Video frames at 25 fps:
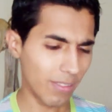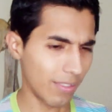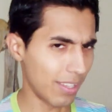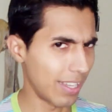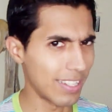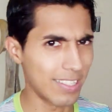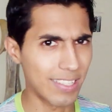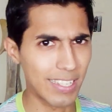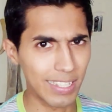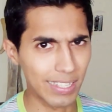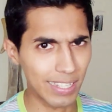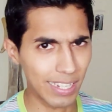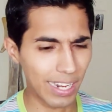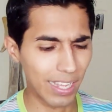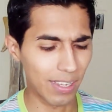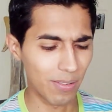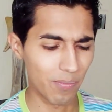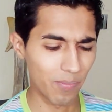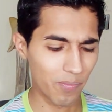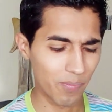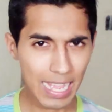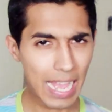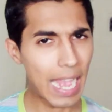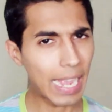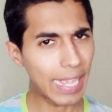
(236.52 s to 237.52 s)
etc.
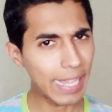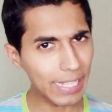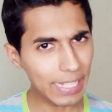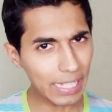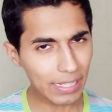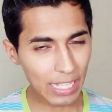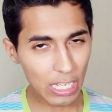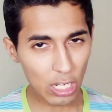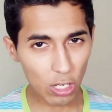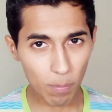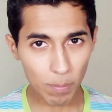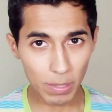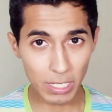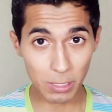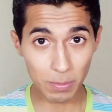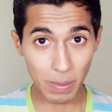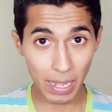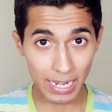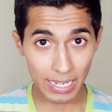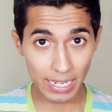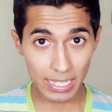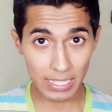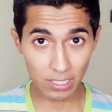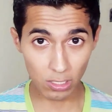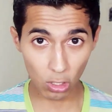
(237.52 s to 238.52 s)
Aquí ya tengo mis
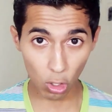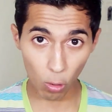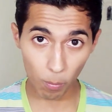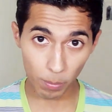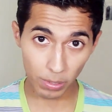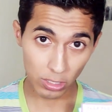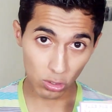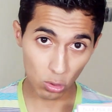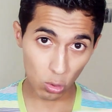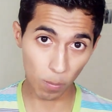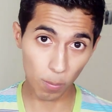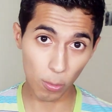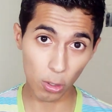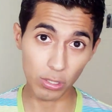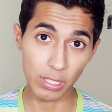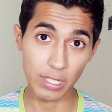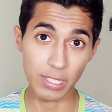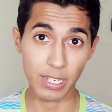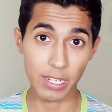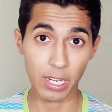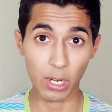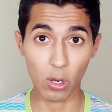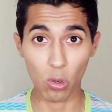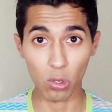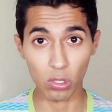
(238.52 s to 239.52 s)
vales o mis
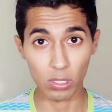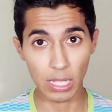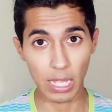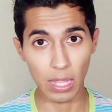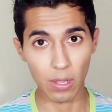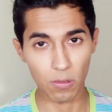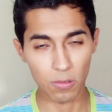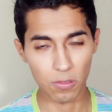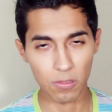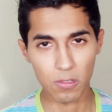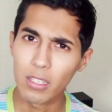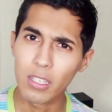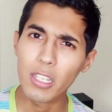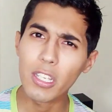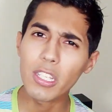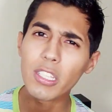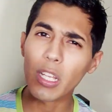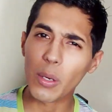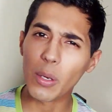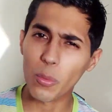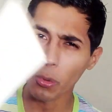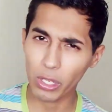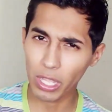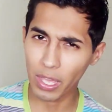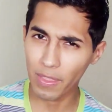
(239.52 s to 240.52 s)
cupones recortados. Y
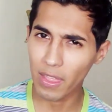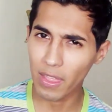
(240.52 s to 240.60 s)
te voy a